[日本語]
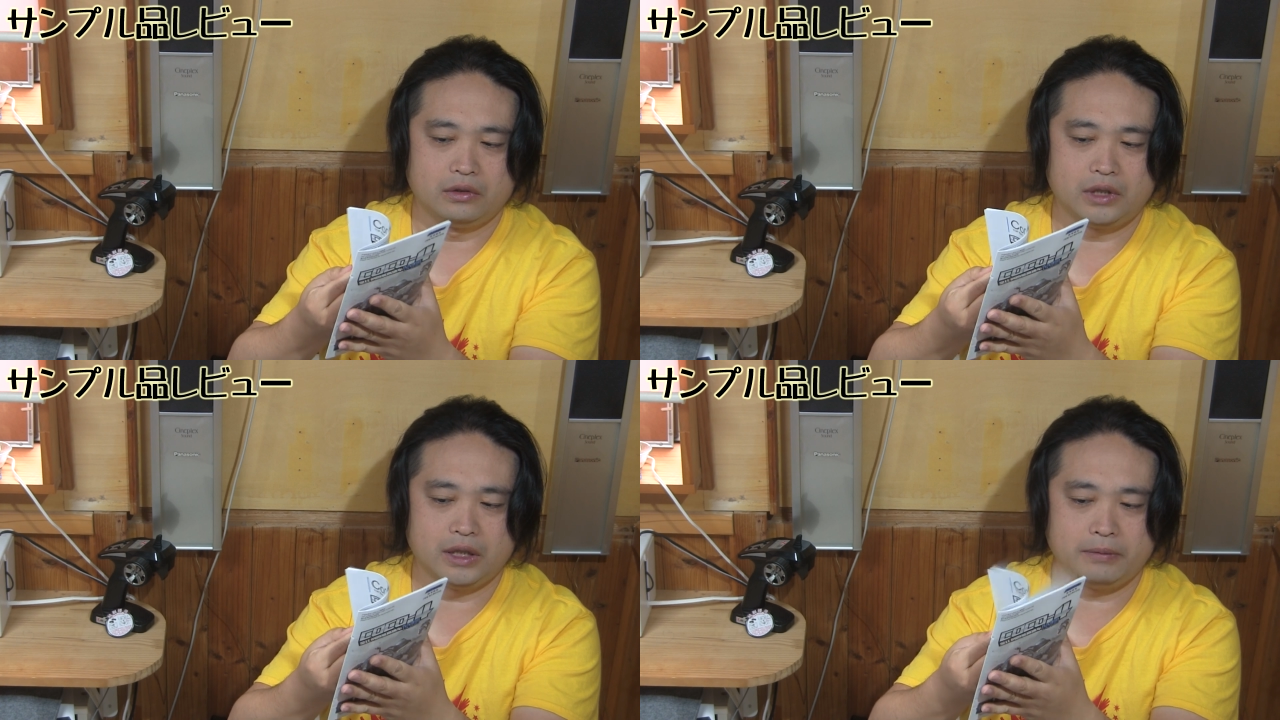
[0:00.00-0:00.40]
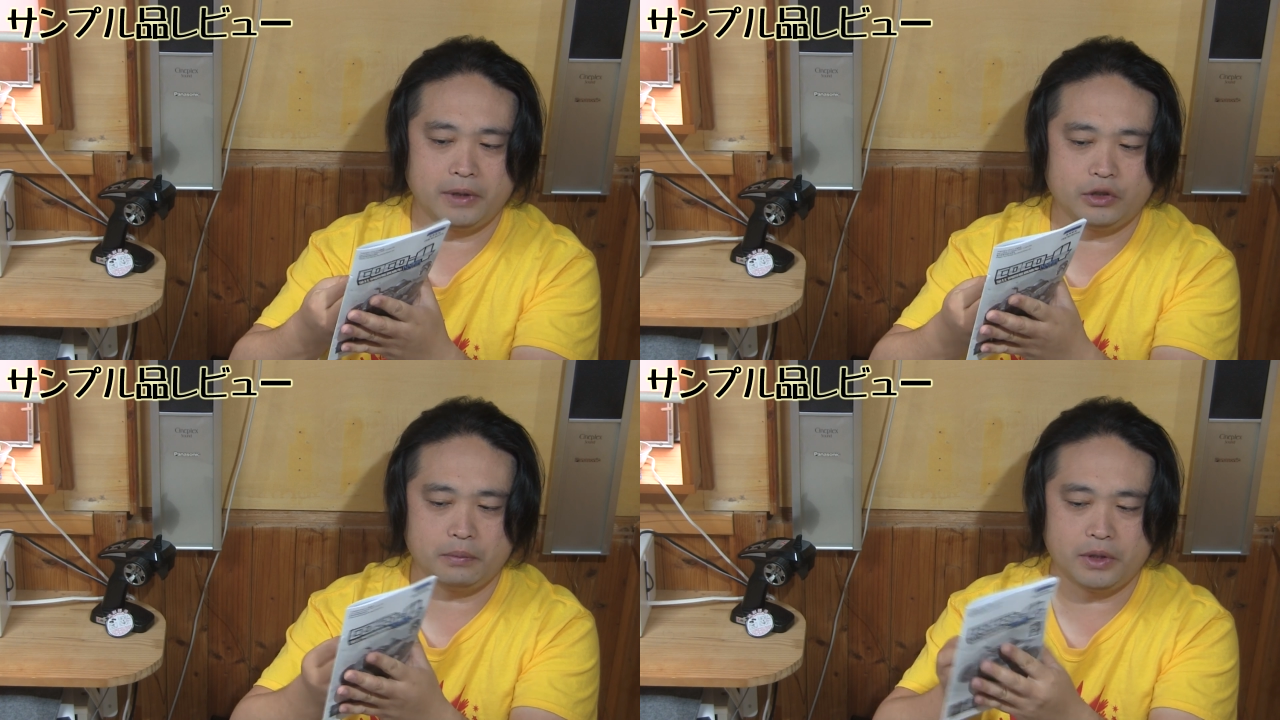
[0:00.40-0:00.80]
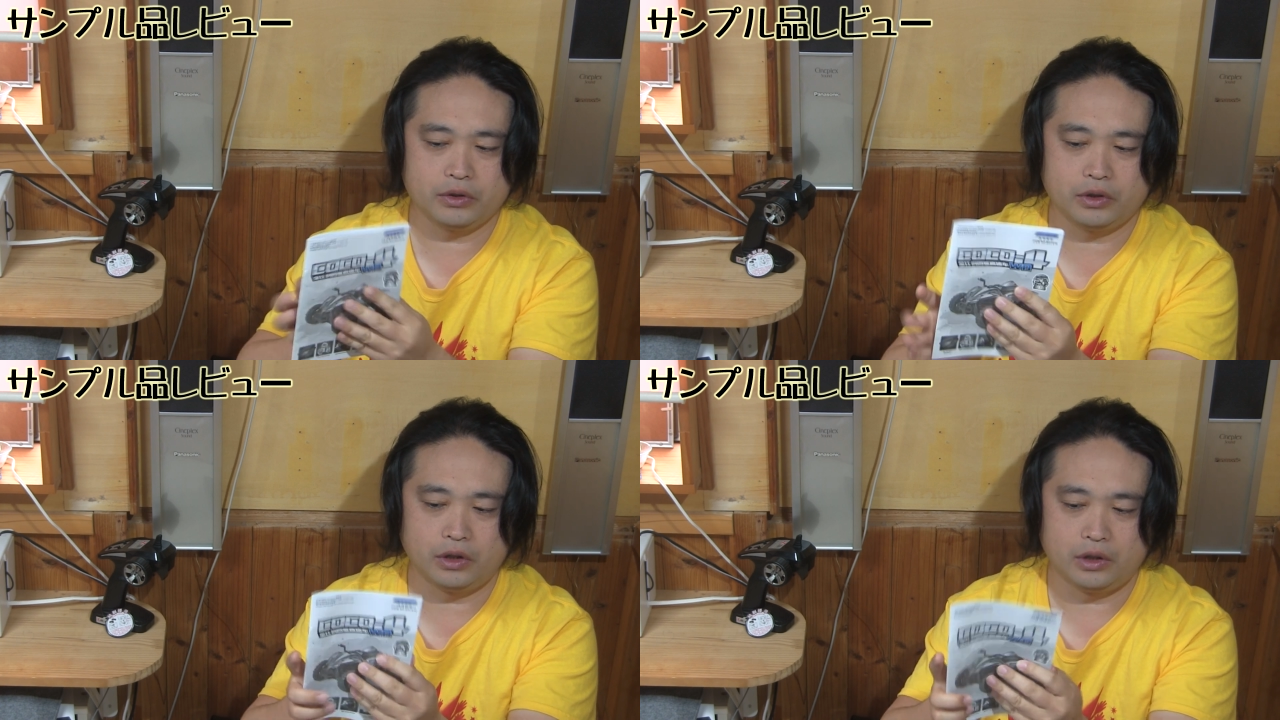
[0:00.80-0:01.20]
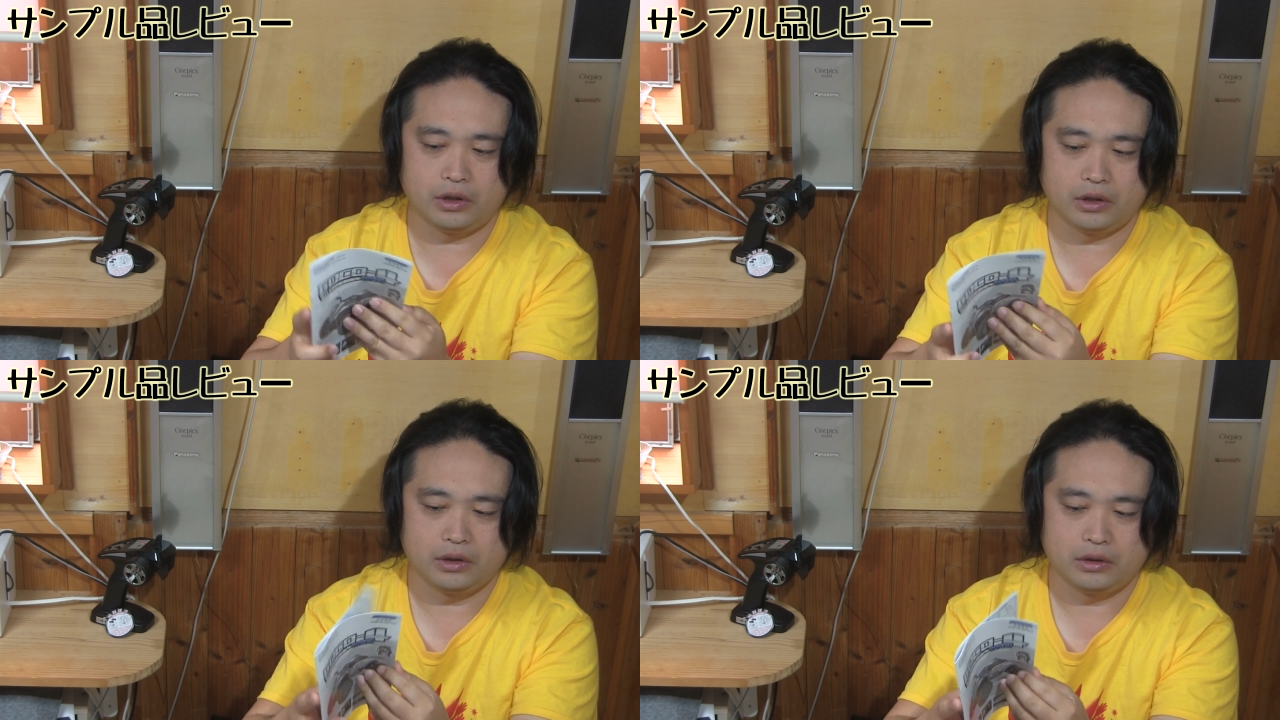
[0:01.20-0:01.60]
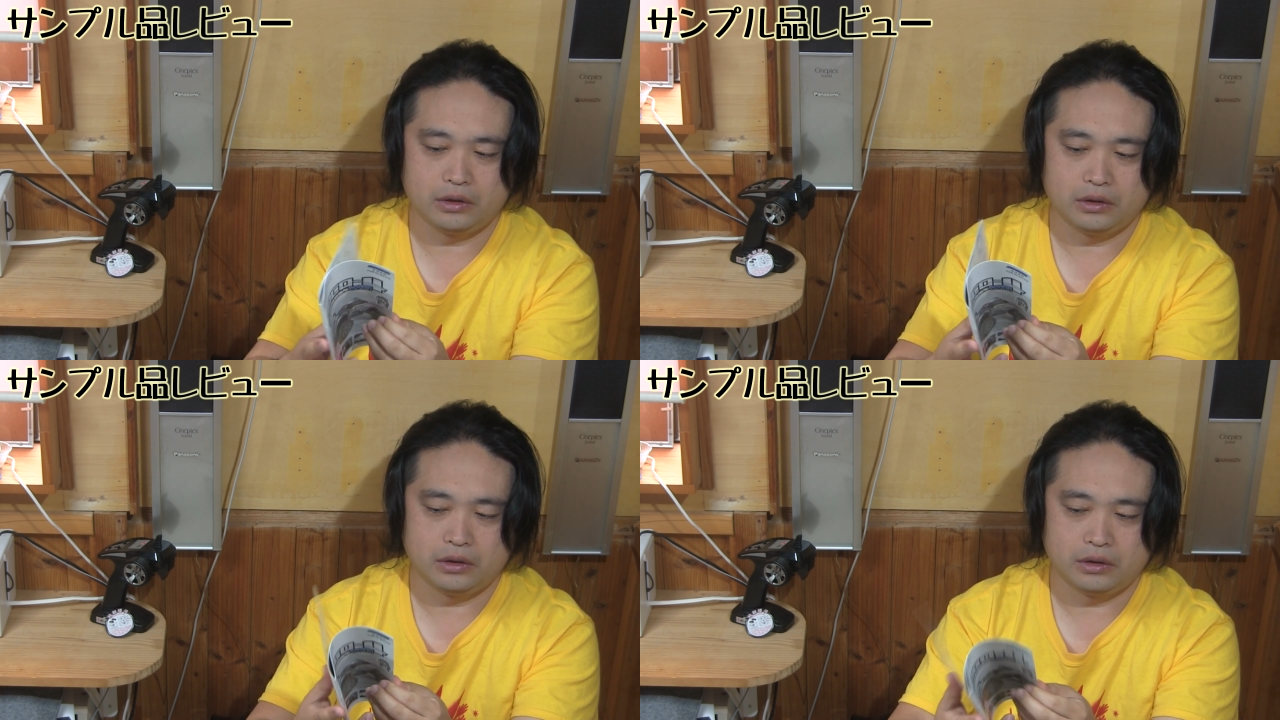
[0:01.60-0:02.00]
説明書を見ると、
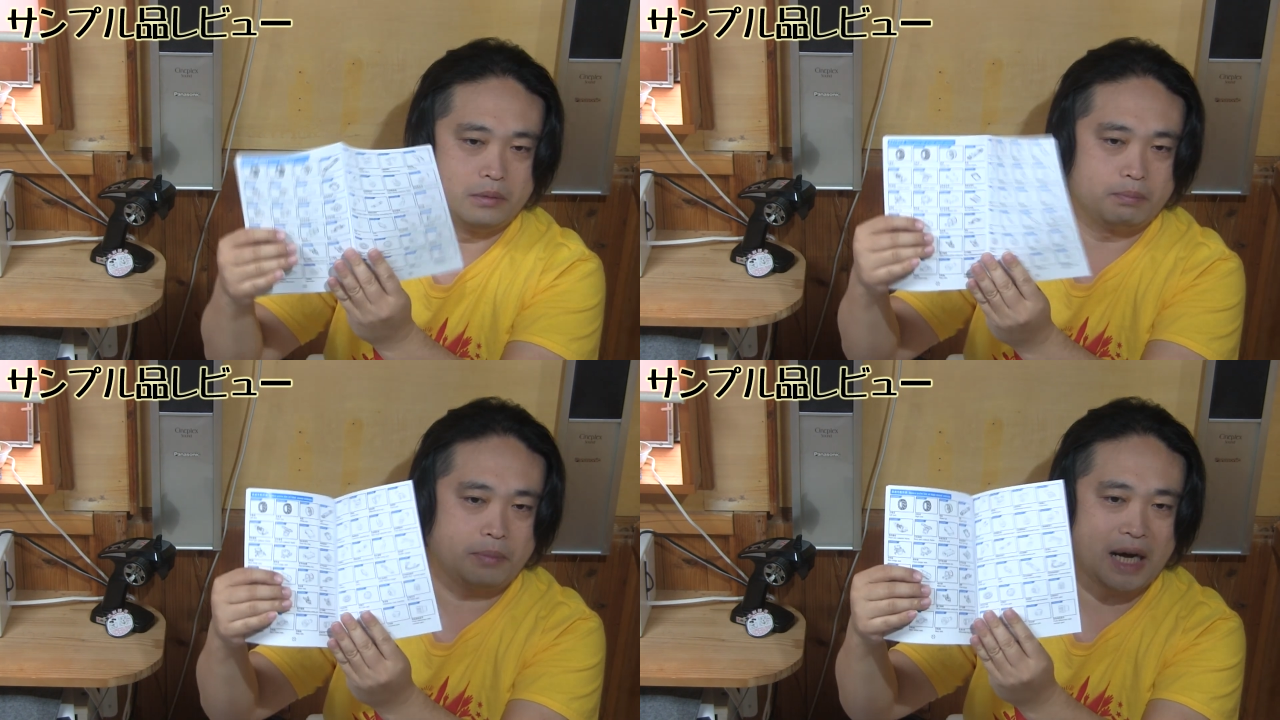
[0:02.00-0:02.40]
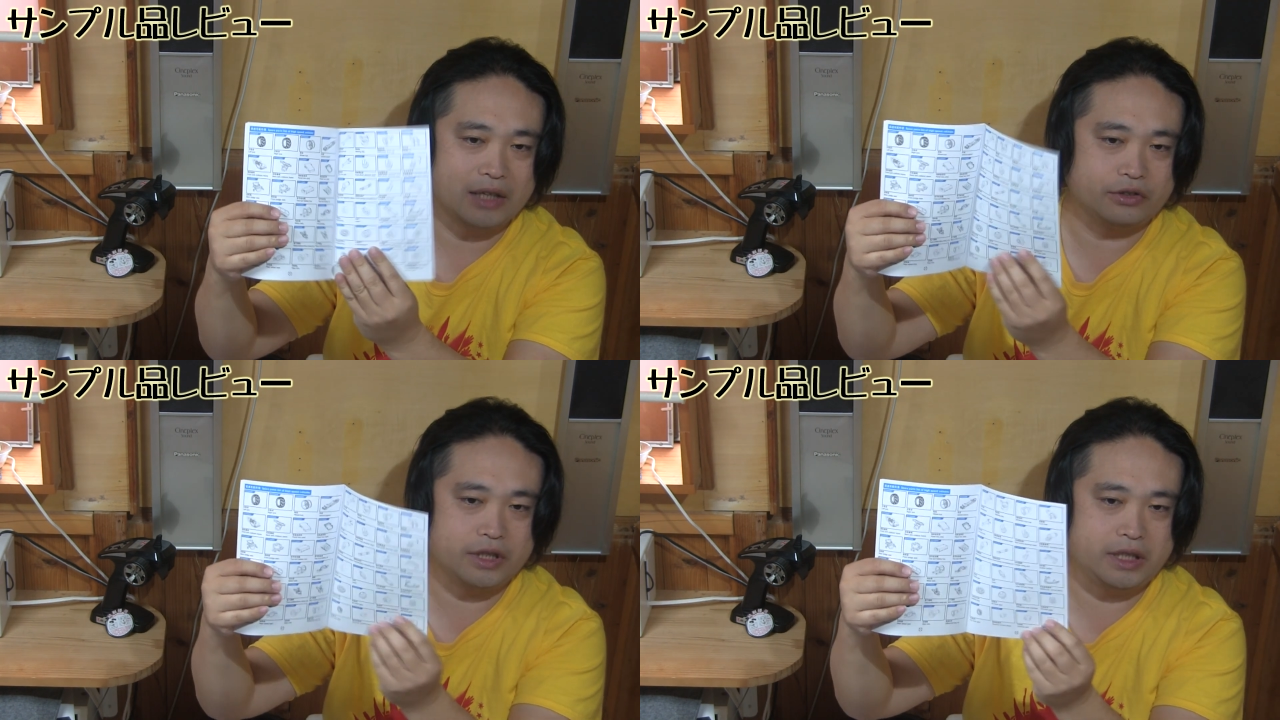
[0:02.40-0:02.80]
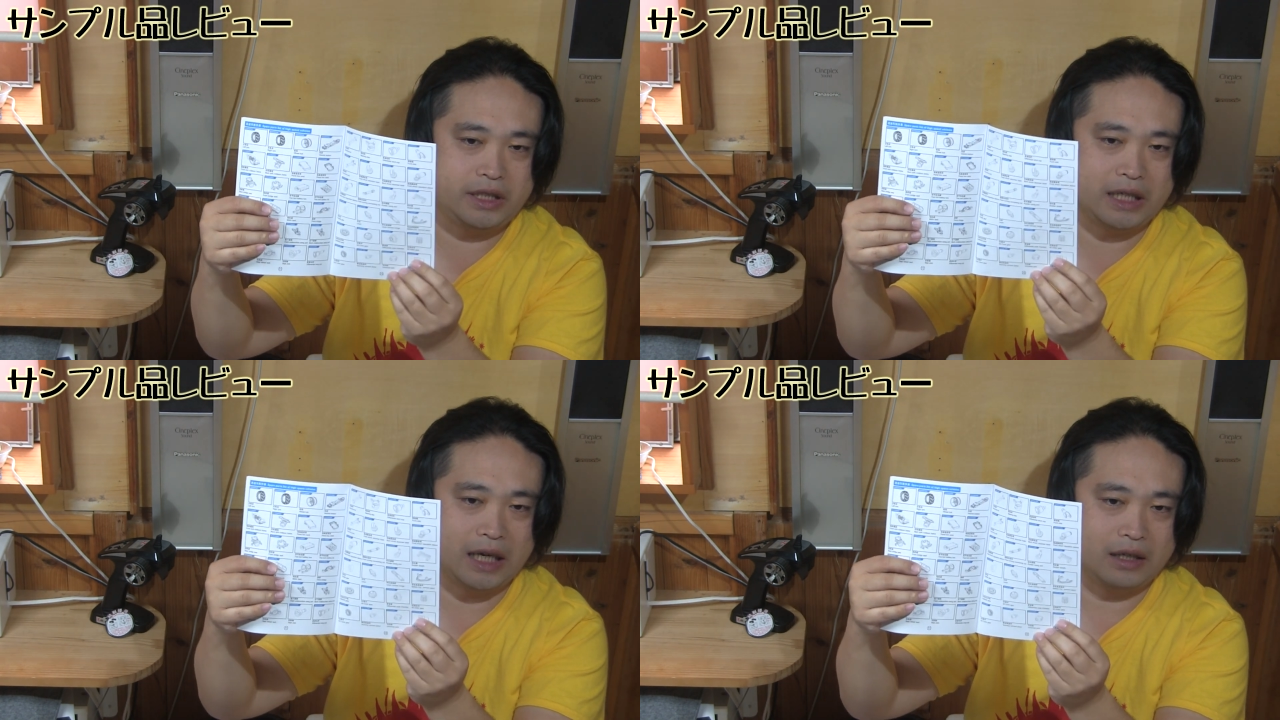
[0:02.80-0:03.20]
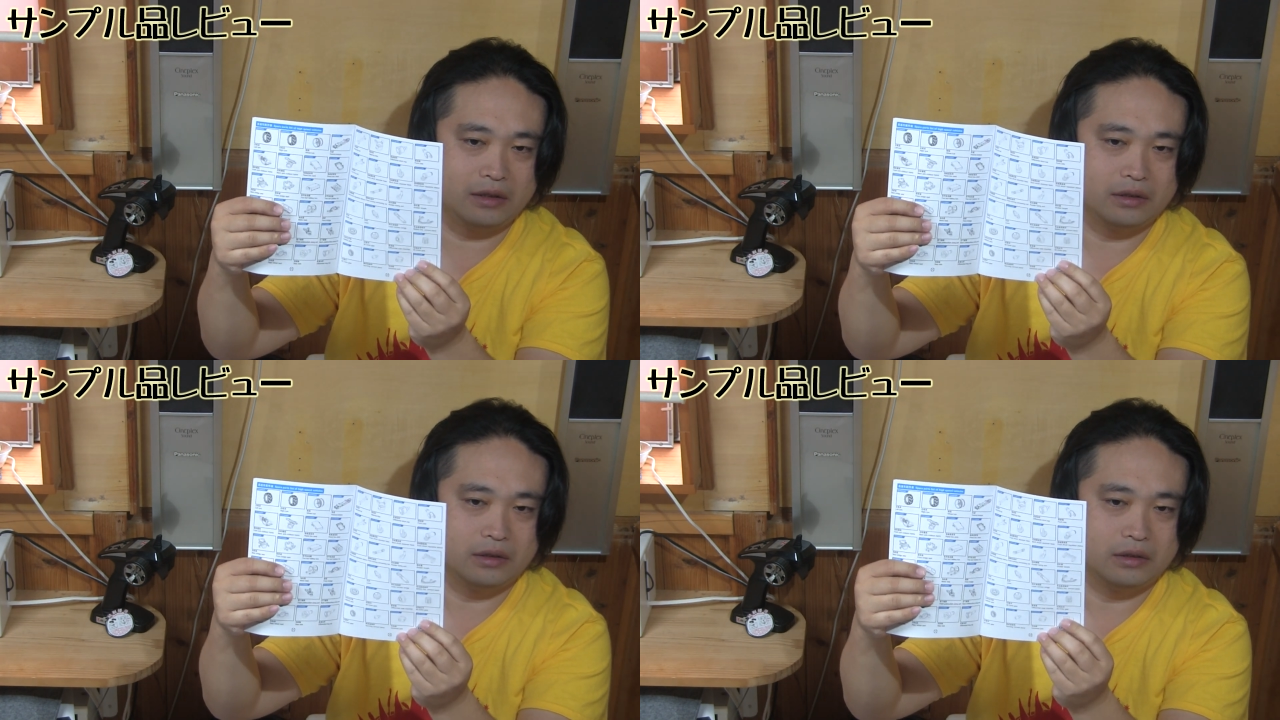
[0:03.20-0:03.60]
パーツ一覧、